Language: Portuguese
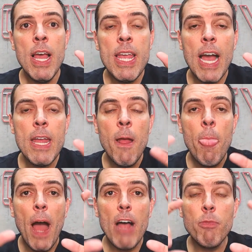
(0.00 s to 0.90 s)
E aí
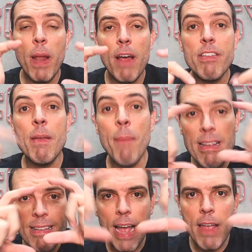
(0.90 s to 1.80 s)
as palavras que
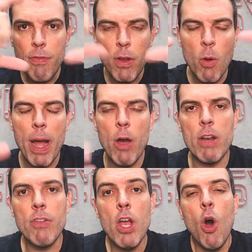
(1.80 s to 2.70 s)
mais saem ficam
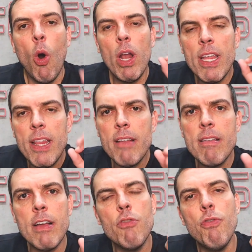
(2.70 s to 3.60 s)
maiores. Olha que
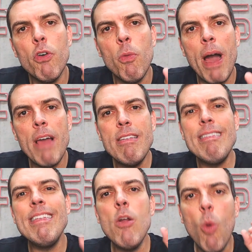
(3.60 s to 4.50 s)
interessante, foram mais de
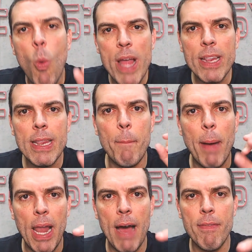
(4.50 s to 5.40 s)
50
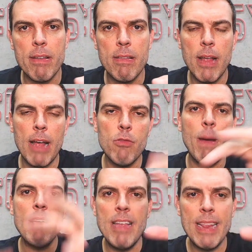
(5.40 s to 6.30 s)
palavras as
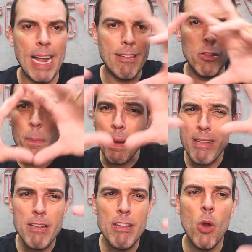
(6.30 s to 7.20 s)
mais citadas. Então
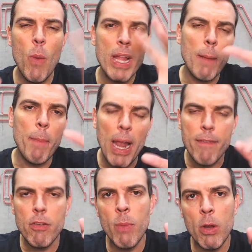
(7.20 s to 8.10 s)
apareceram 50
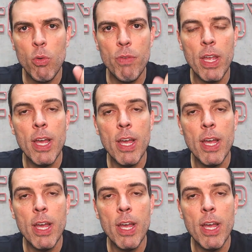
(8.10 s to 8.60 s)
palavras numa nuvem.